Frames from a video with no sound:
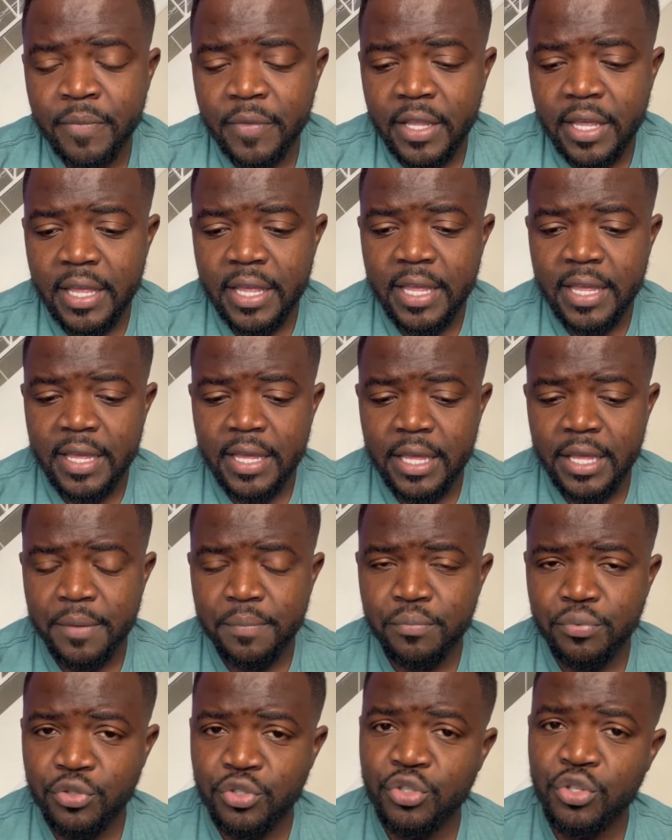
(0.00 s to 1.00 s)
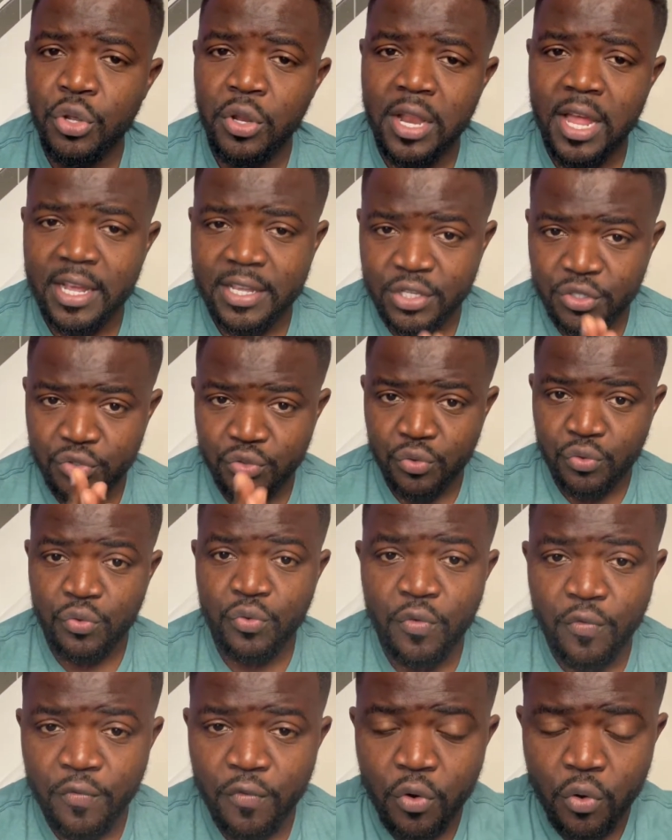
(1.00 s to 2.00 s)
Et pour ceux-là qui sont
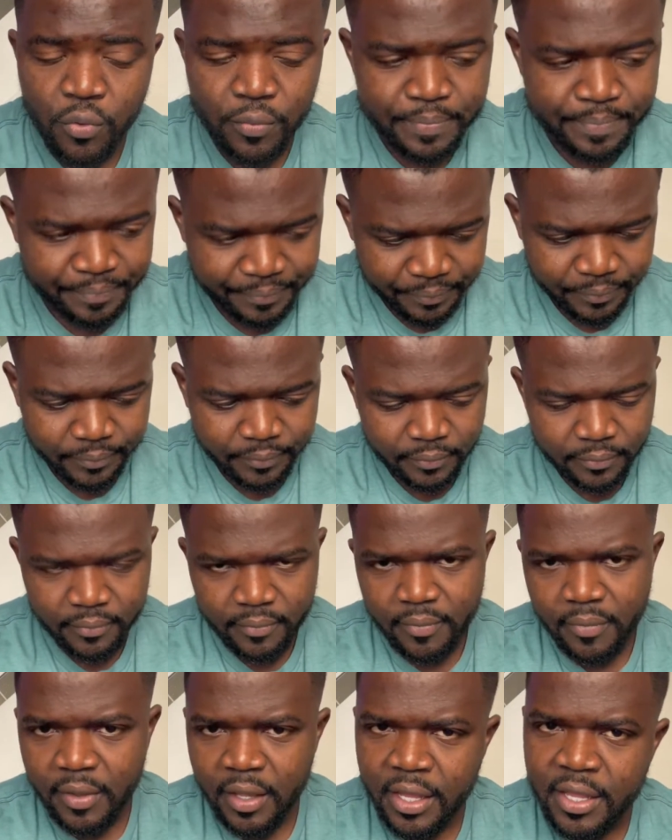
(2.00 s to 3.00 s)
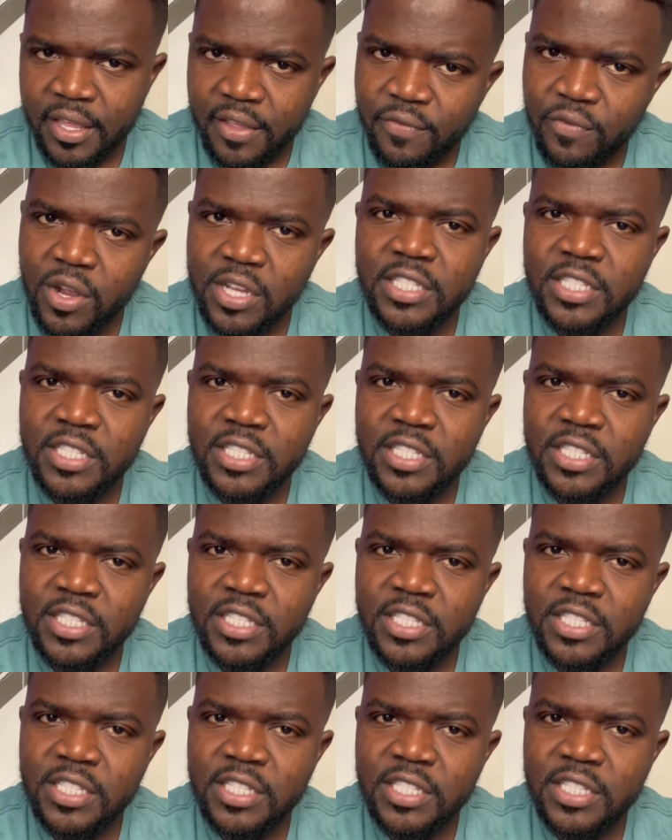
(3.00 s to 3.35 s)
nouveaux, qui voient